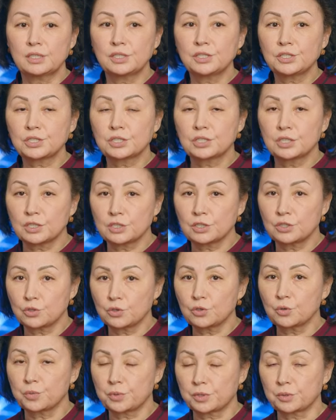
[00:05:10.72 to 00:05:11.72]
лично
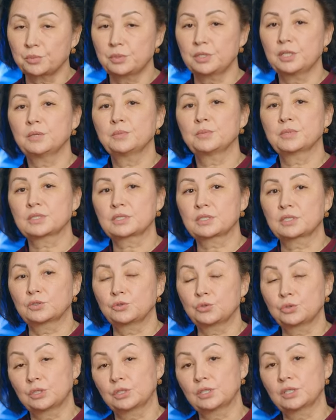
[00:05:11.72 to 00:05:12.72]
ее проблема, с
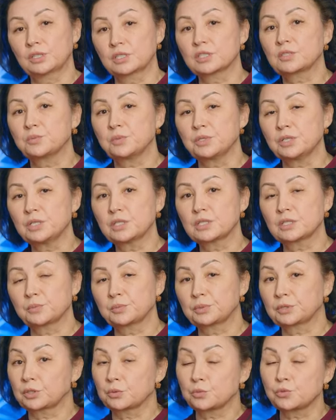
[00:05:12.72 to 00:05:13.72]
которой надо смириться,
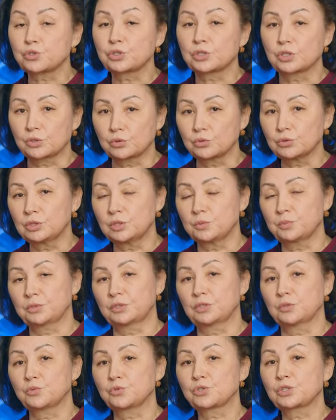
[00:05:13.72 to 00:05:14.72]
потому что роды,
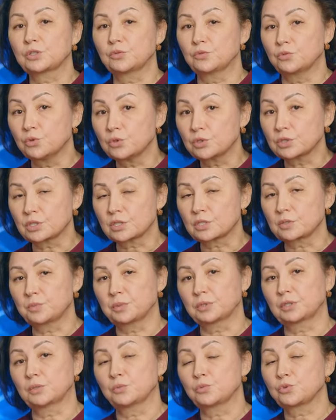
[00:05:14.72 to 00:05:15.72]
потому что возраст,
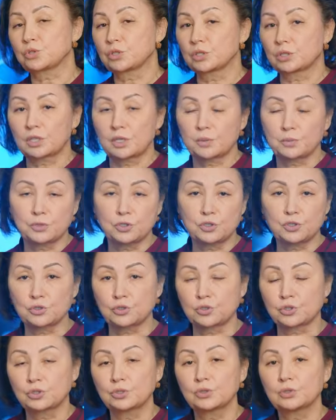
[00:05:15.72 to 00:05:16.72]
потому что там
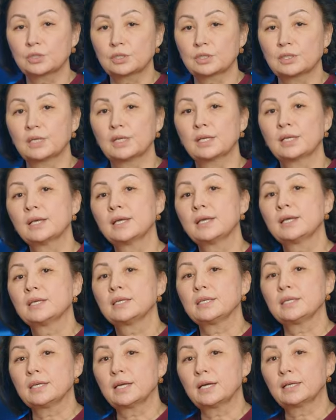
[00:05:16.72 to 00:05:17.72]
еще что-то, да.
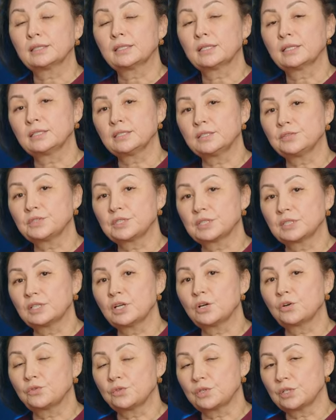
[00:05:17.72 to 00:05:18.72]
И она не
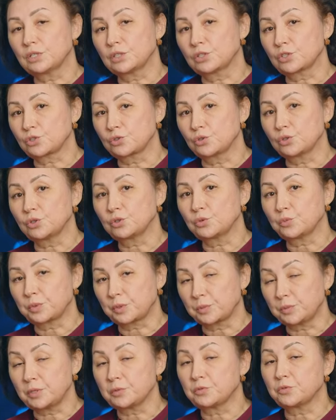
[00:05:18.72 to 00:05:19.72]
всегда уверена, что эту
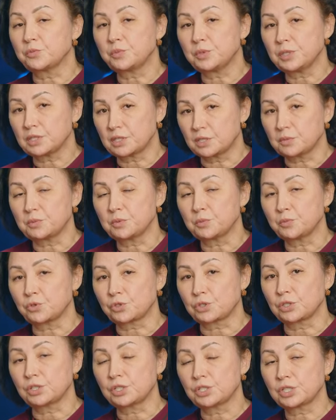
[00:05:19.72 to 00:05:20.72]
проблему в принципе
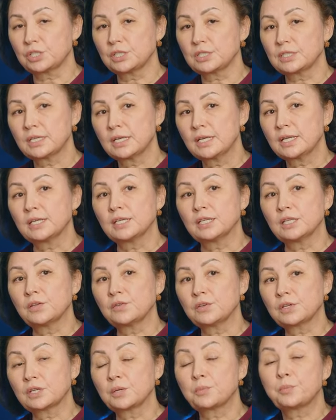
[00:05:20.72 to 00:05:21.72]
можно решить. И,
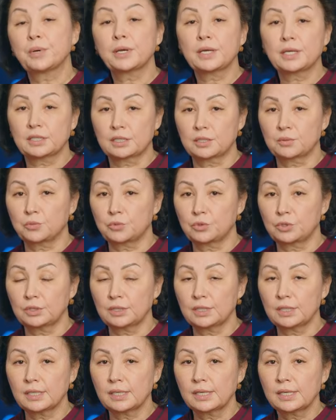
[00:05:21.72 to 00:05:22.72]
наверное, поэтому
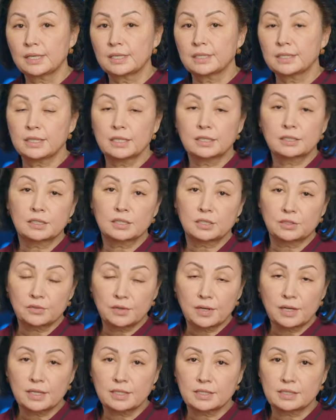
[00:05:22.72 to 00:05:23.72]
она не
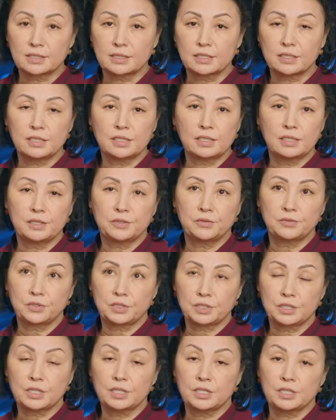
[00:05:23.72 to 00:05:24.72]
открывается или,
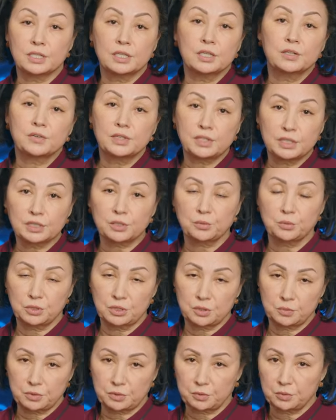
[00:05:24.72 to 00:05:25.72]
вернее, не говорит об
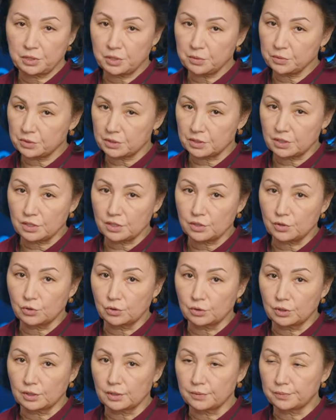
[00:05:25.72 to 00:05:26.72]
этой проблеме с
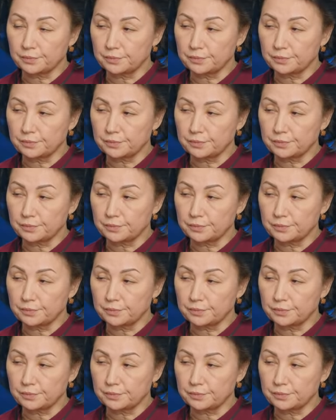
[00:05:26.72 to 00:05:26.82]
гинекологом